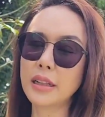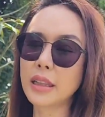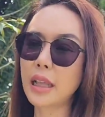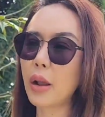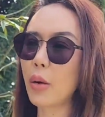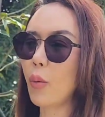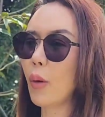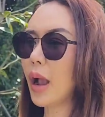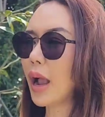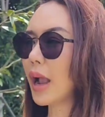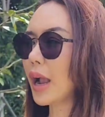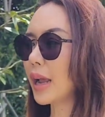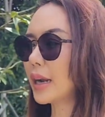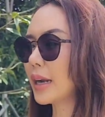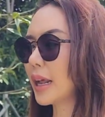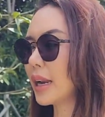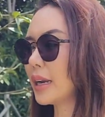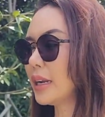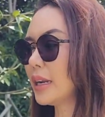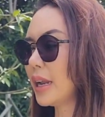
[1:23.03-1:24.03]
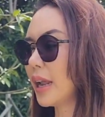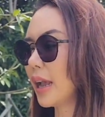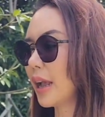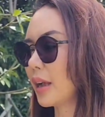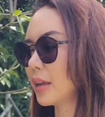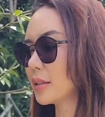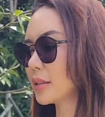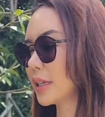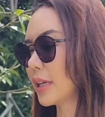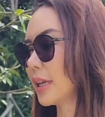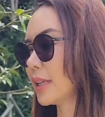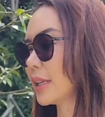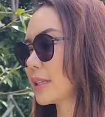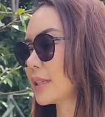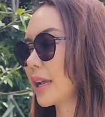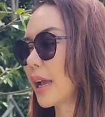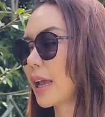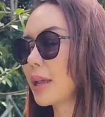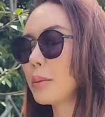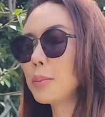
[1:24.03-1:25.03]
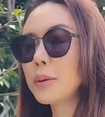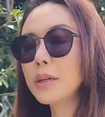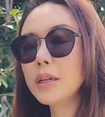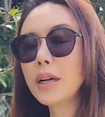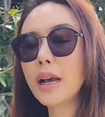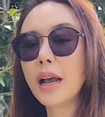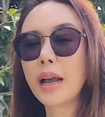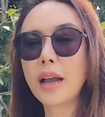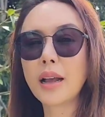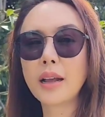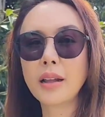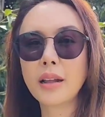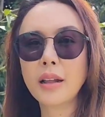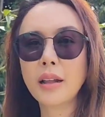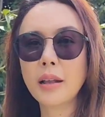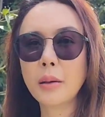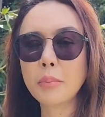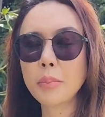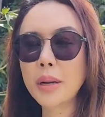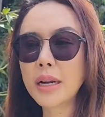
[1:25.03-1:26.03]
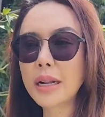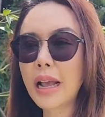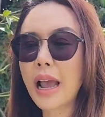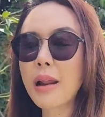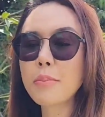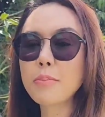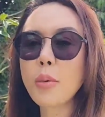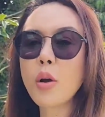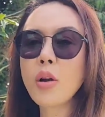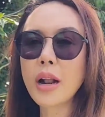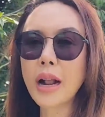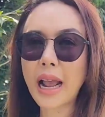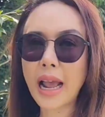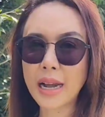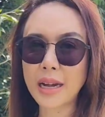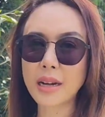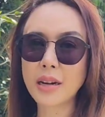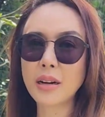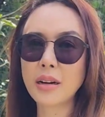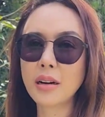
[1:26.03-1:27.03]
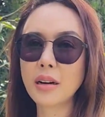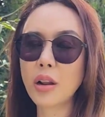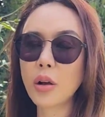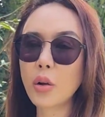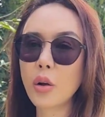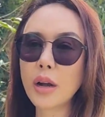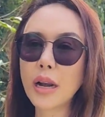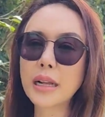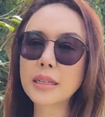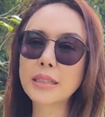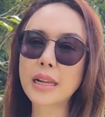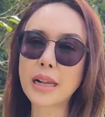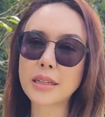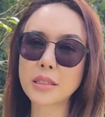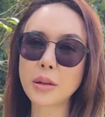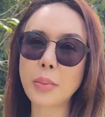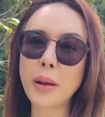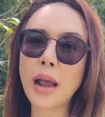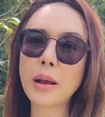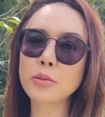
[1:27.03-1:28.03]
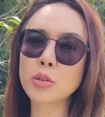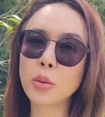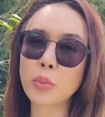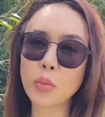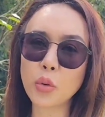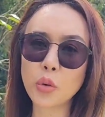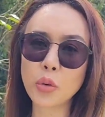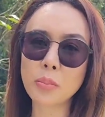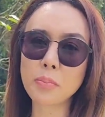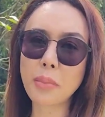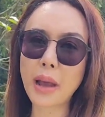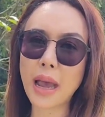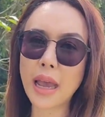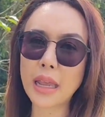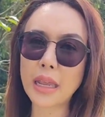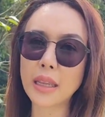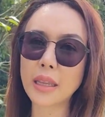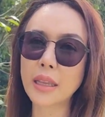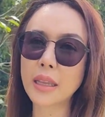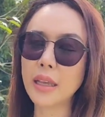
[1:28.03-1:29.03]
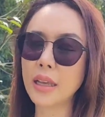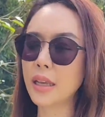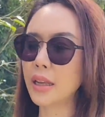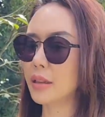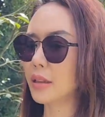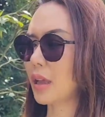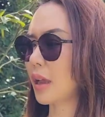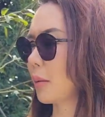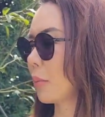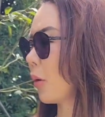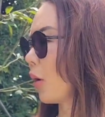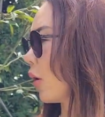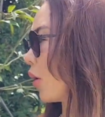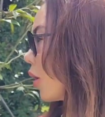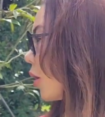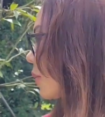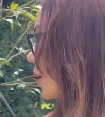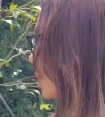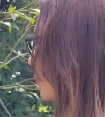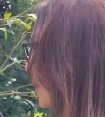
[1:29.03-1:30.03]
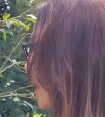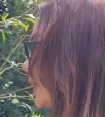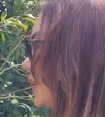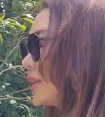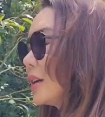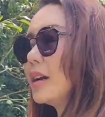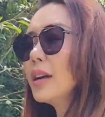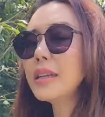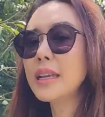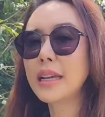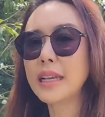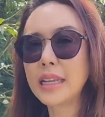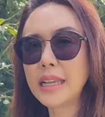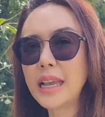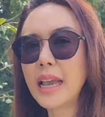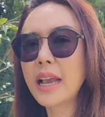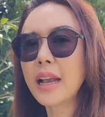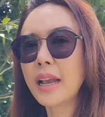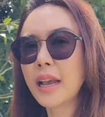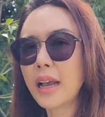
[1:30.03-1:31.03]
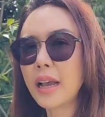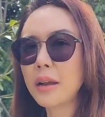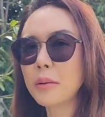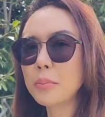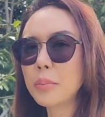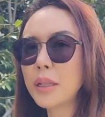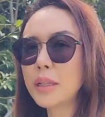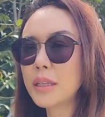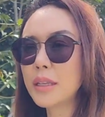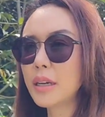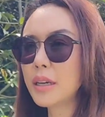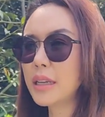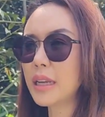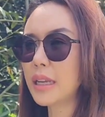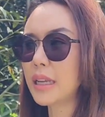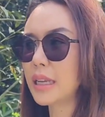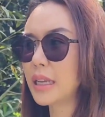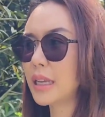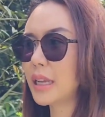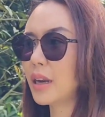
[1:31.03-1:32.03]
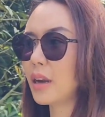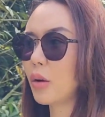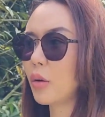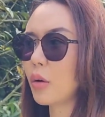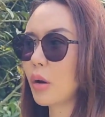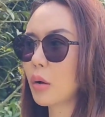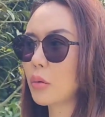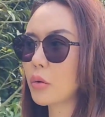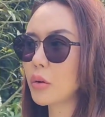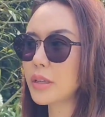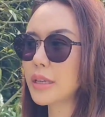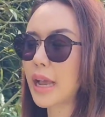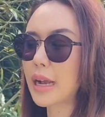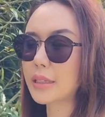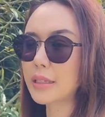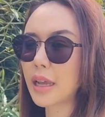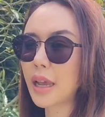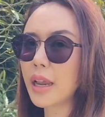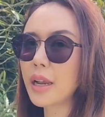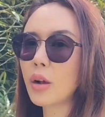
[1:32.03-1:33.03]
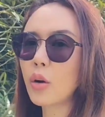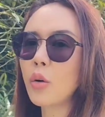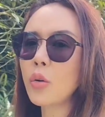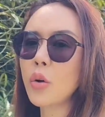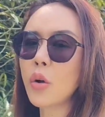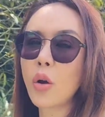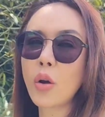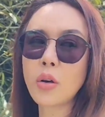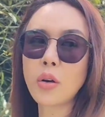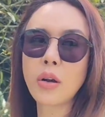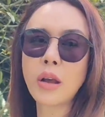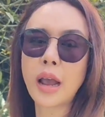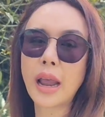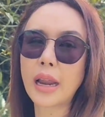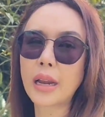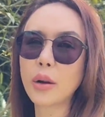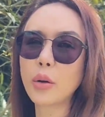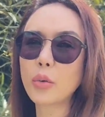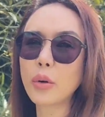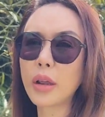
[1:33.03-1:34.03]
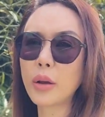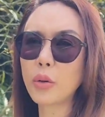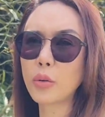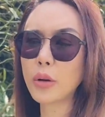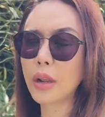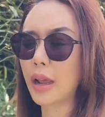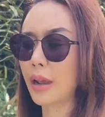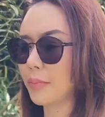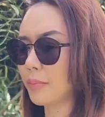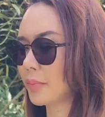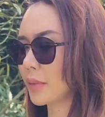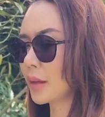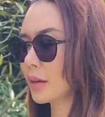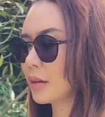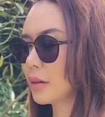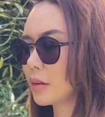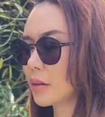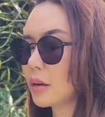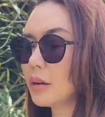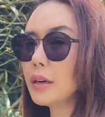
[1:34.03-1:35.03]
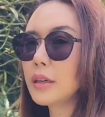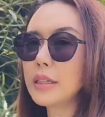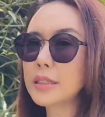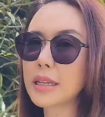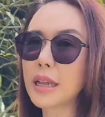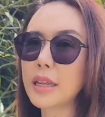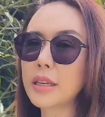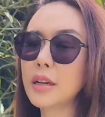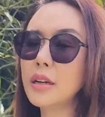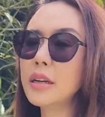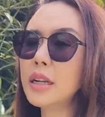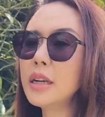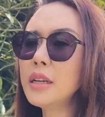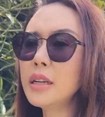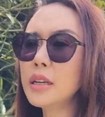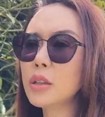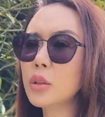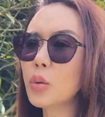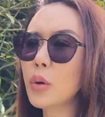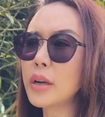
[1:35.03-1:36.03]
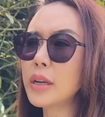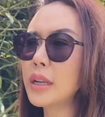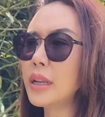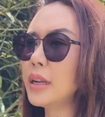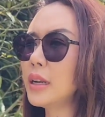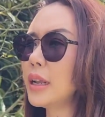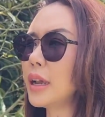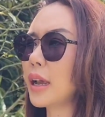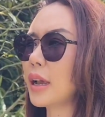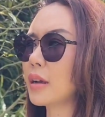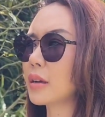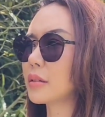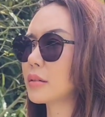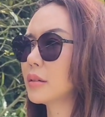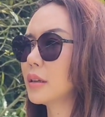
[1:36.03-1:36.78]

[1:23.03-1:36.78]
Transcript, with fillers: แต่ว่าอันนั้นเนี่ย เจ๊ จะใช้เพื่อเป็นการป้องกันแล้วก็รักษาสภาพสมดุลไปแต่พอมันเป็นเยอะอย่างนี้ค่ะ เป็นเยอะอย่างนี้แล้วเราก็อยากจะให้เขาน้องเขาหายเร็วๆเนี่ยก็เลยใส่เยอะนิดนึงตัวนี้เนี่ย